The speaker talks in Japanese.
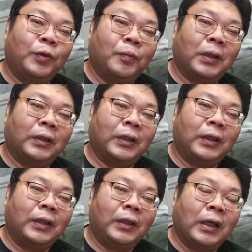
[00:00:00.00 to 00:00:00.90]
備の
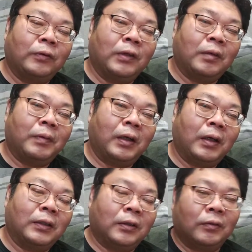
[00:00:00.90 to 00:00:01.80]
バッテリーになくなれ
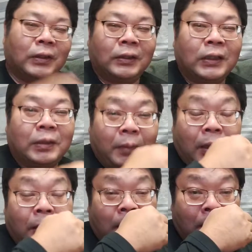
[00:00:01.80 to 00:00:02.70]
ば、ガチャッと刺せば、